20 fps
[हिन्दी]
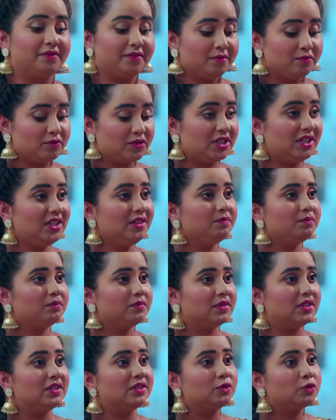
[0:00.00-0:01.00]
हम्म, जी
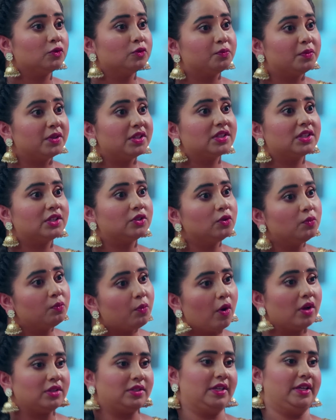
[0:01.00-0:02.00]
इस टूथपेस्ट के तो
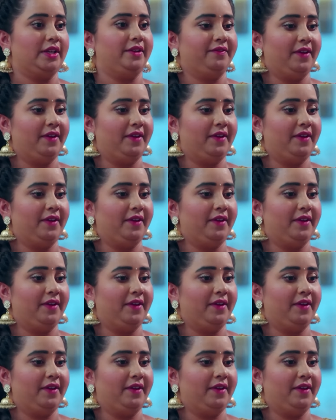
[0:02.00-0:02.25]
बहुत सारे